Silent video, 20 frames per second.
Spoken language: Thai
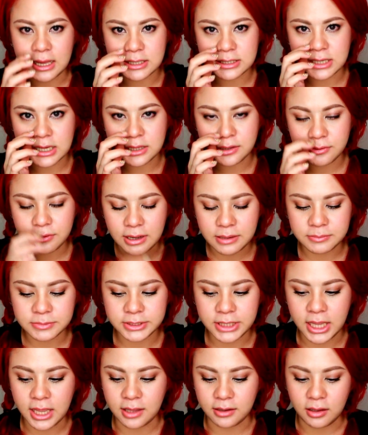ใช้ซีรั่ม
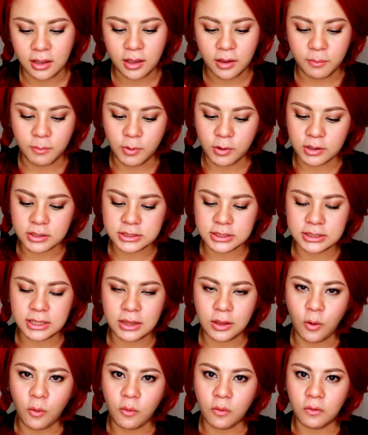เสร็จโมก็จะ
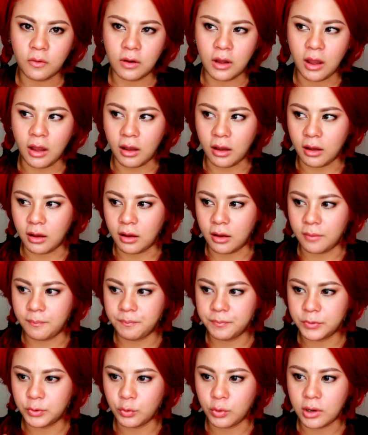ลงอ่า
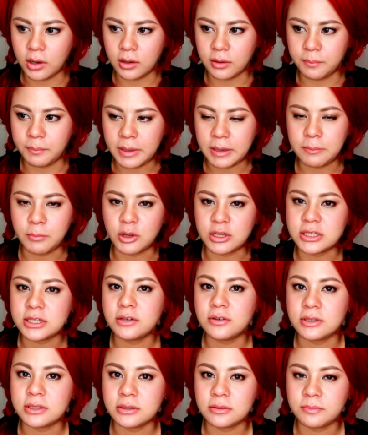ตัวเป็นมอยเจอร์
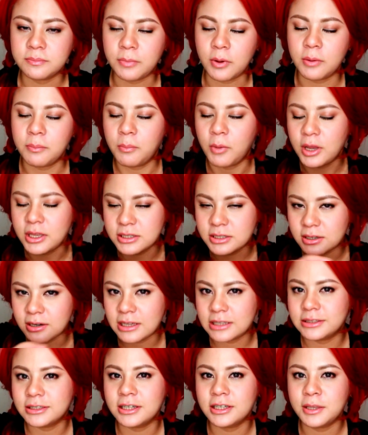มอยเจอร์
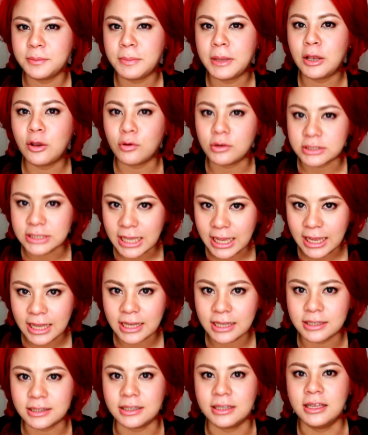เซอร์ที่เป็นโล
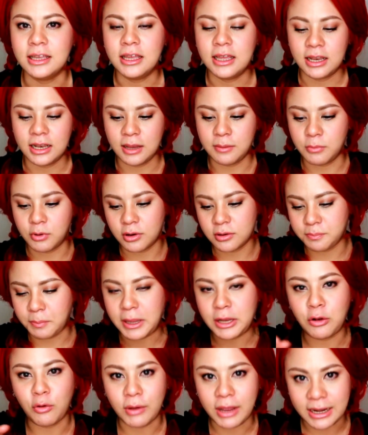ชั่นแล้วโมก็ไป
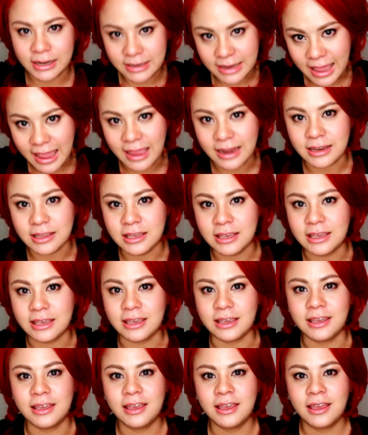ลงกันแดดอี
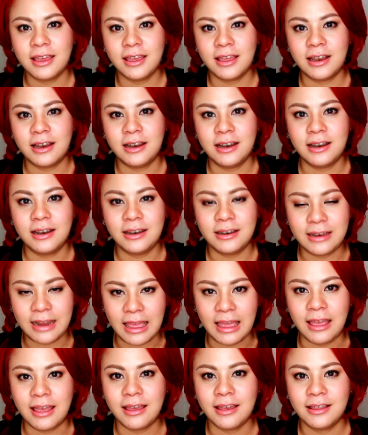ก
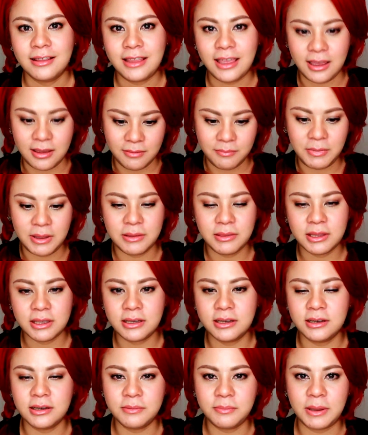น่ะเนี่ยมัน
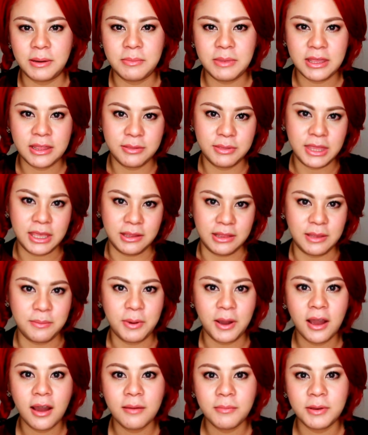คือมันมีสิ่งที่
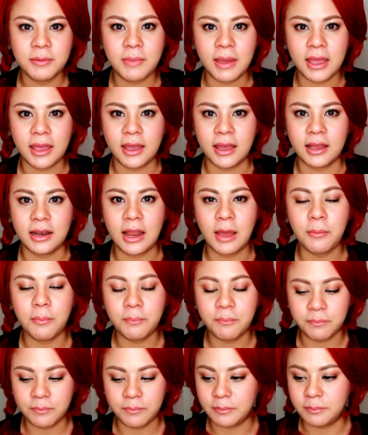เพิ่มขึ้นมาค่ะแล้ว
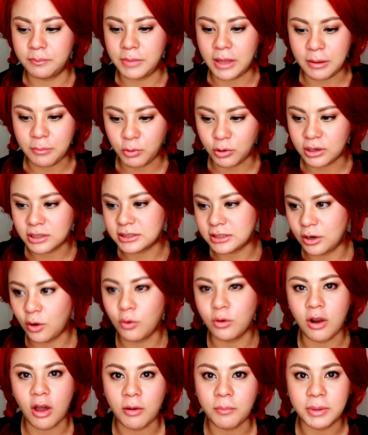แล้วโมก็จะล
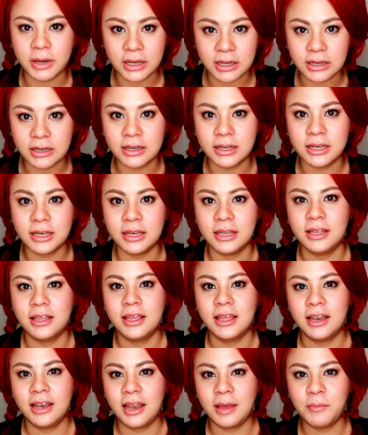งรองพื้น
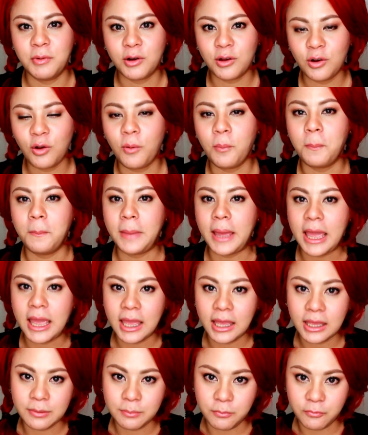แล้วโมก็ลงแป้
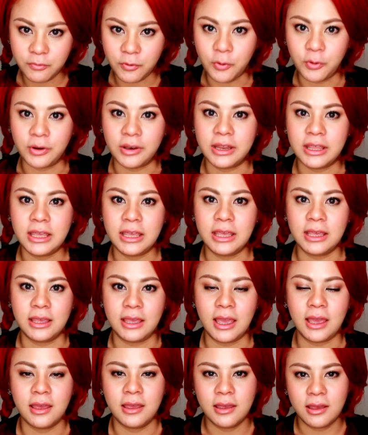งฝุ่นอีก
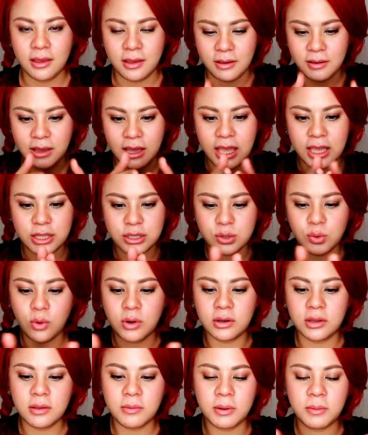เนี่ยไอช่วง
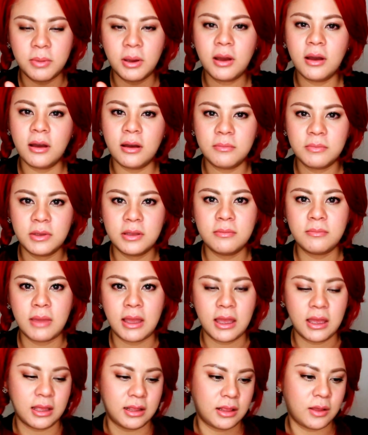ที่มันเพิ่มขึ้น
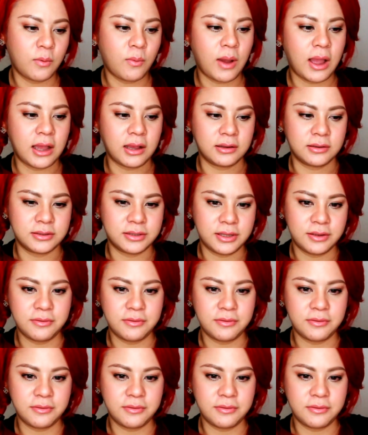มาระหว่างเซ